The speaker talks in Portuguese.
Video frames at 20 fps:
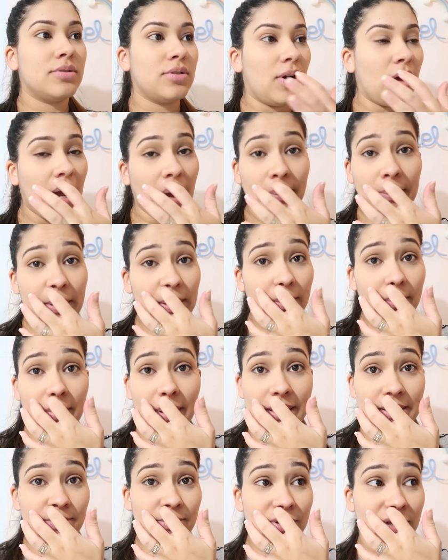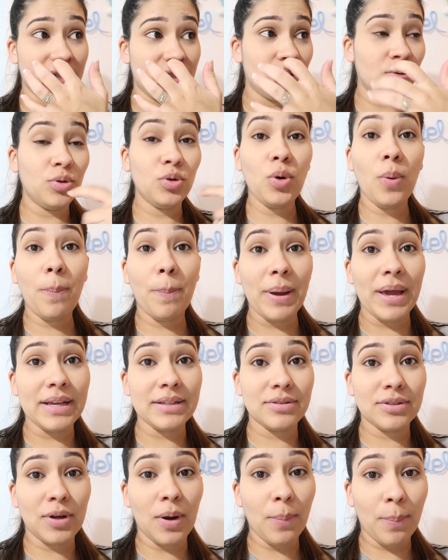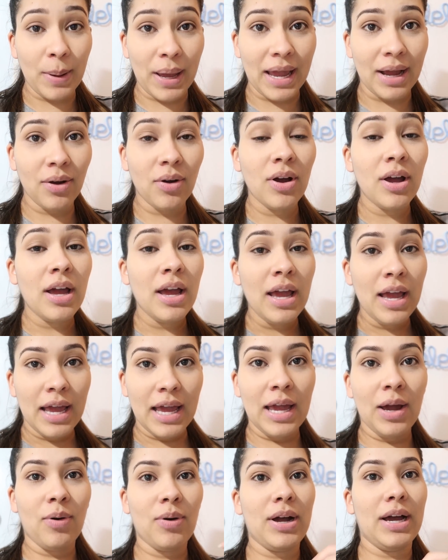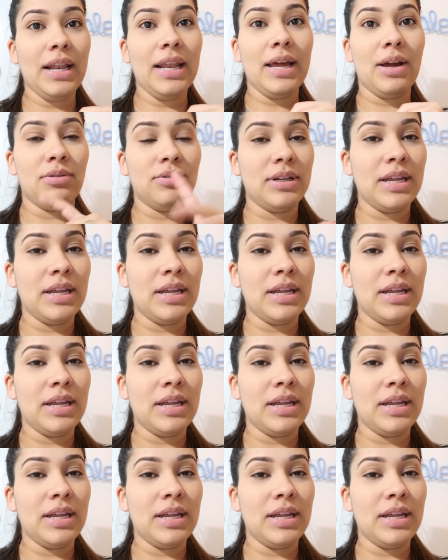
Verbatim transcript: Só caminho mesmo, gente. O único peso que eu pego é o Caléu.